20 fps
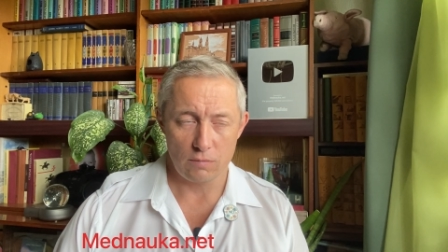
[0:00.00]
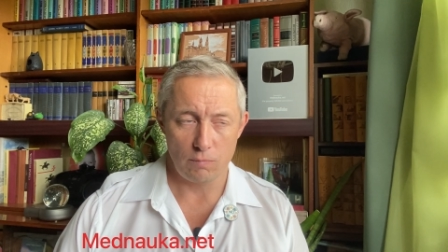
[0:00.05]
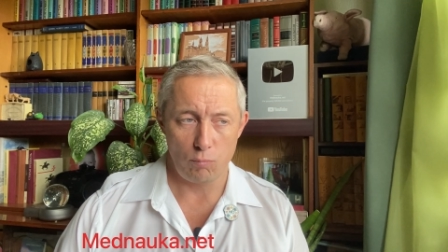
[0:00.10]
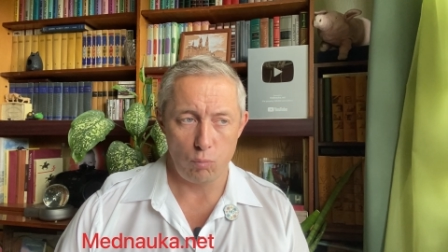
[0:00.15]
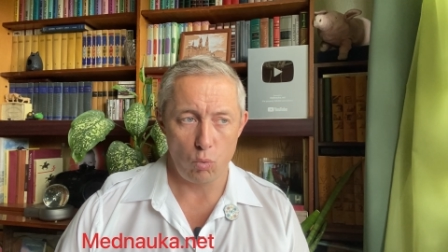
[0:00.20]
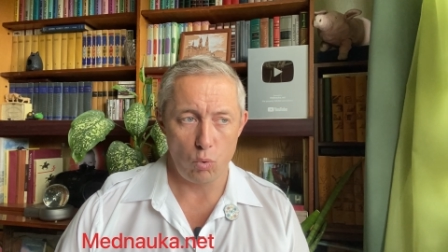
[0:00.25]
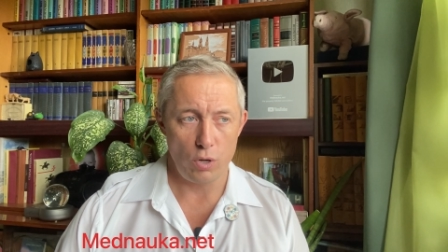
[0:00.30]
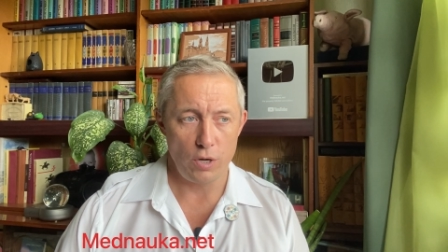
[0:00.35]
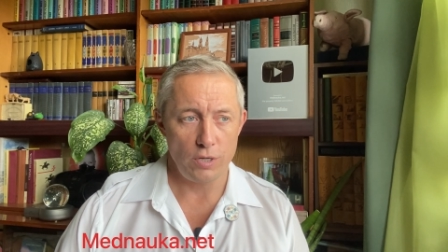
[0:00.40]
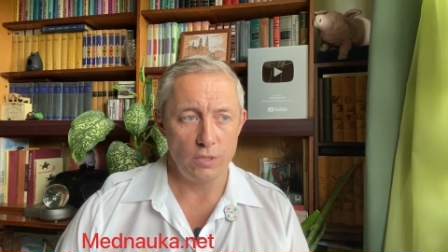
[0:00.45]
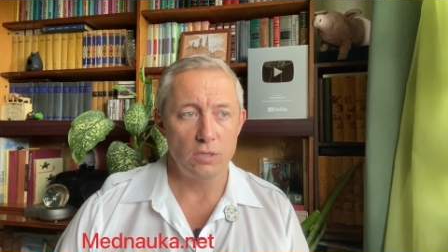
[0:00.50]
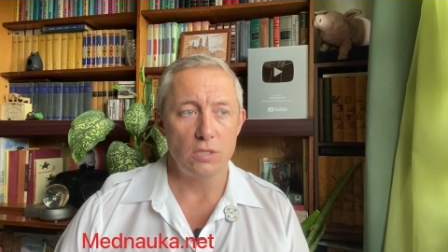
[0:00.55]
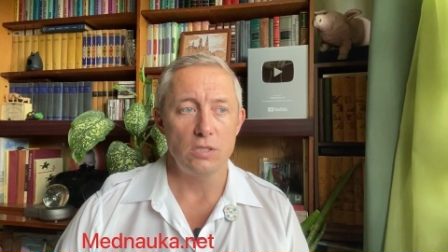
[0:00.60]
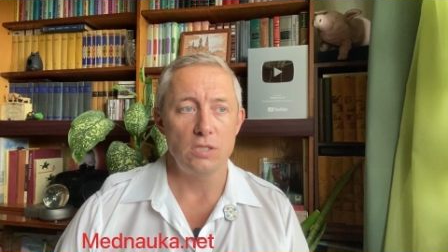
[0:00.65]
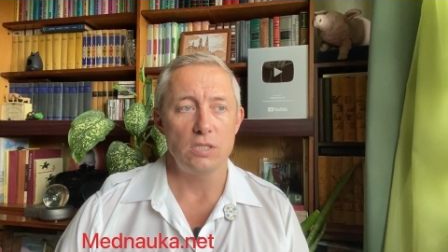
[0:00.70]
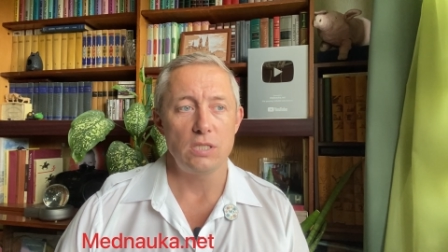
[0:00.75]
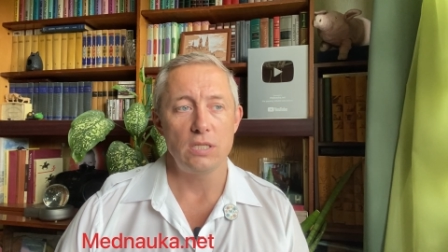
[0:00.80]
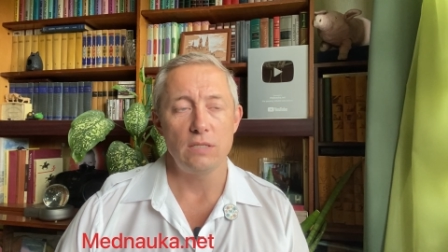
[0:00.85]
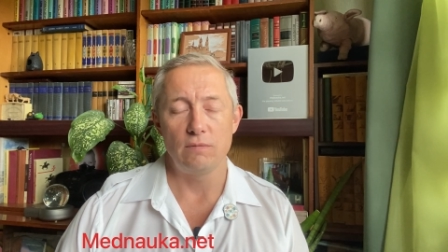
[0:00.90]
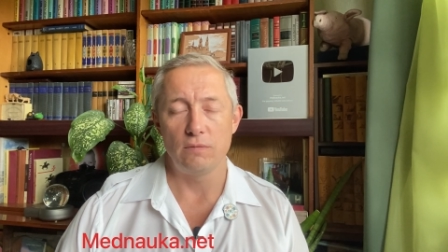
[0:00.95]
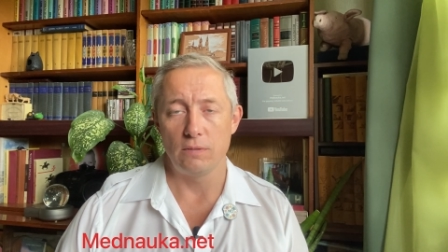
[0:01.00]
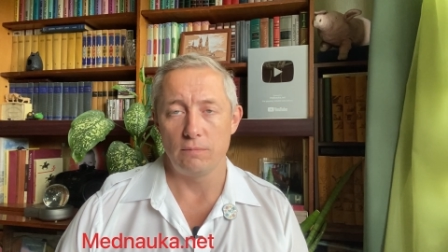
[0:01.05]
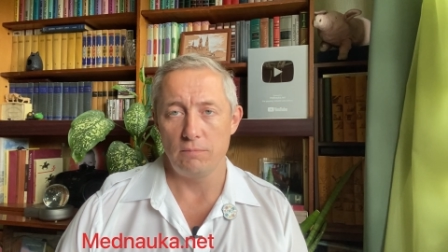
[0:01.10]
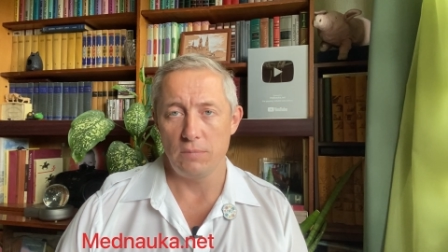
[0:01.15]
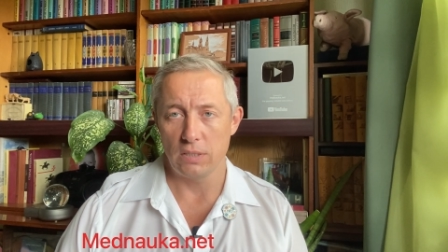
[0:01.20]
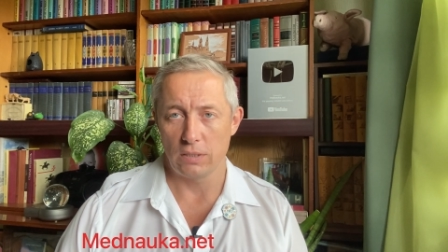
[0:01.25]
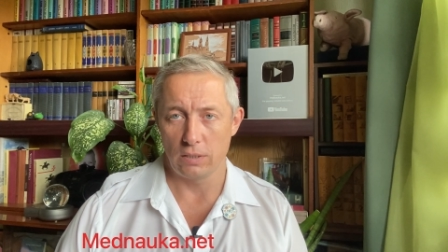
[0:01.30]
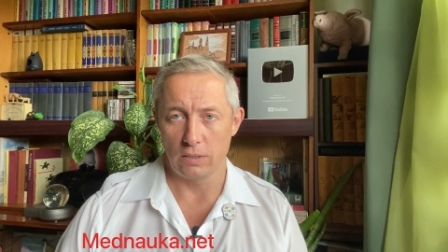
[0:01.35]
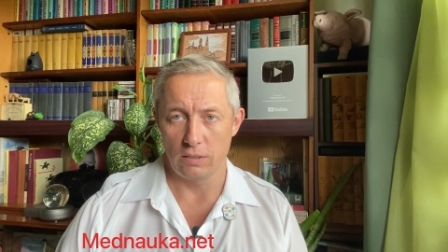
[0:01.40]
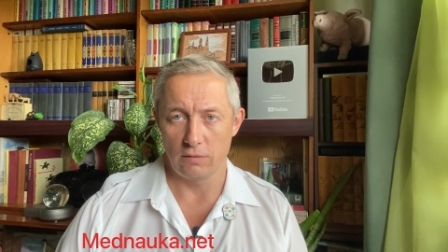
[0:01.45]
более интенсивным
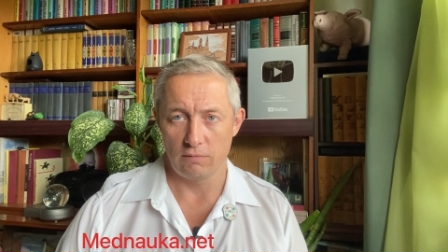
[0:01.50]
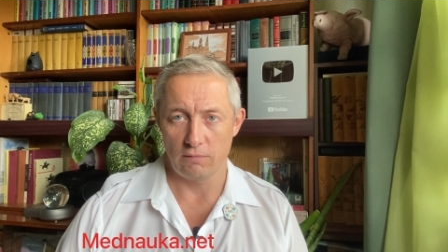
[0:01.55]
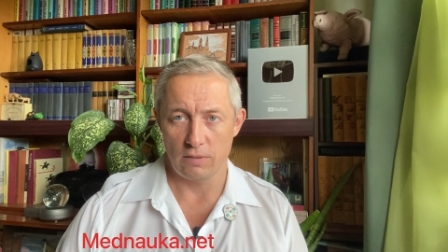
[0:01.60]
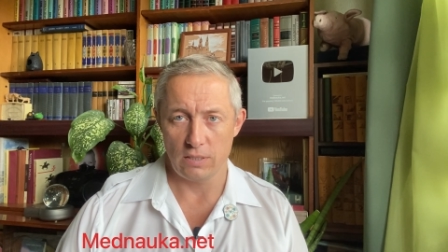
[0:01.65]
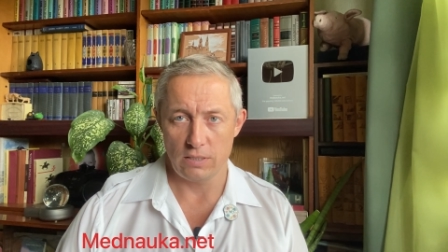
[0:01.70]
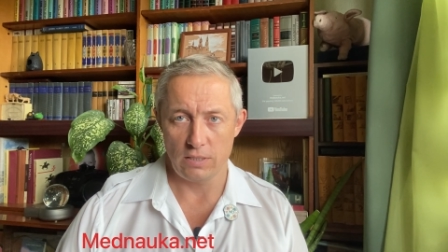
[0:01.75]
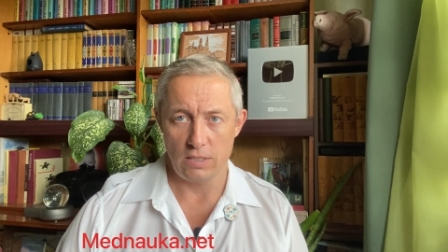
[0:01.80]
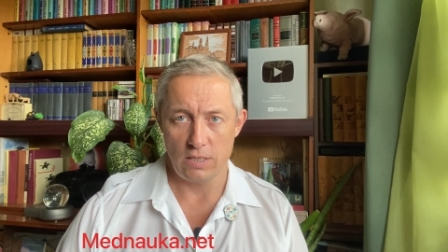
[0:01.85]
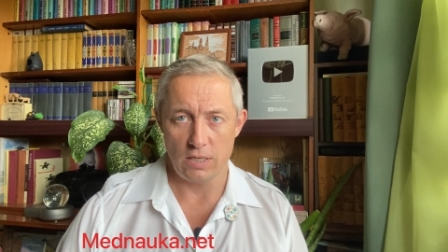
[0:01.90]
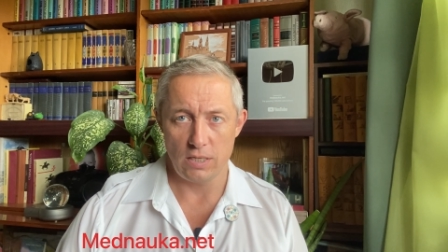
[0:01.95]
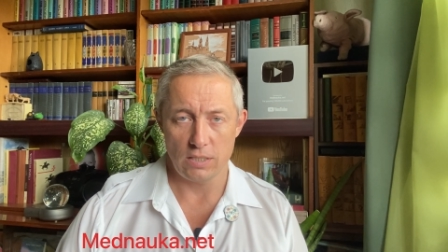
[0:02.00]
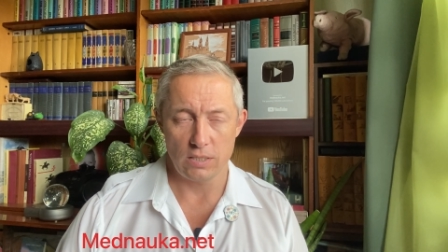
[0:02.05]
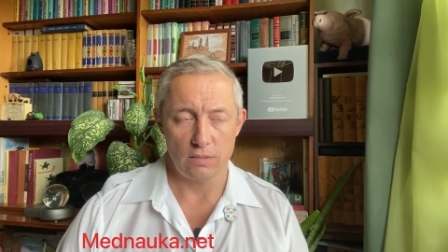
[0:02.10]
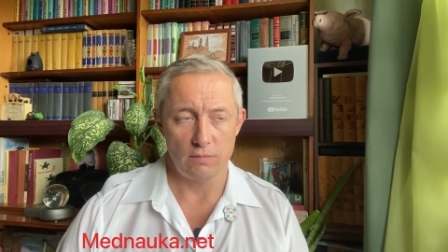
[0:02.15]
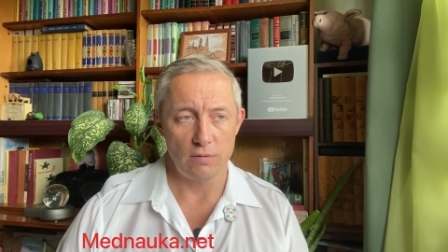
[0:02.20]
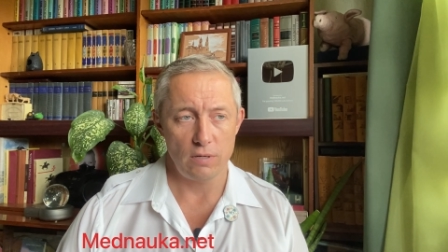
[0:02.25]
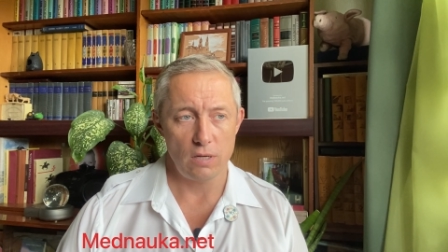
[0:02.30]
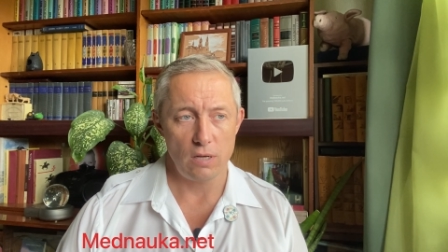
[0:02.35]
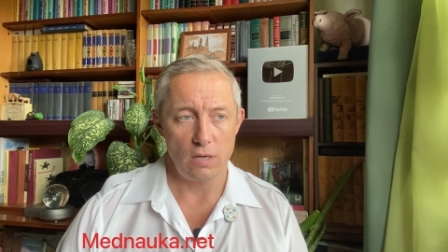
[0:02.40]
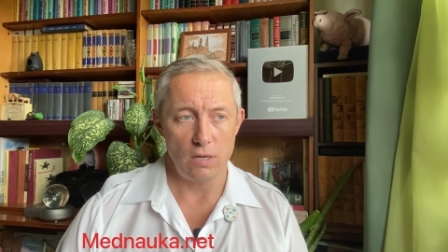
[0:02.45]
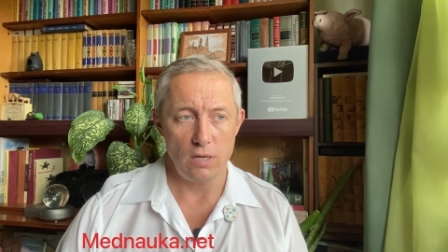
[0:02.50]
методом воздействия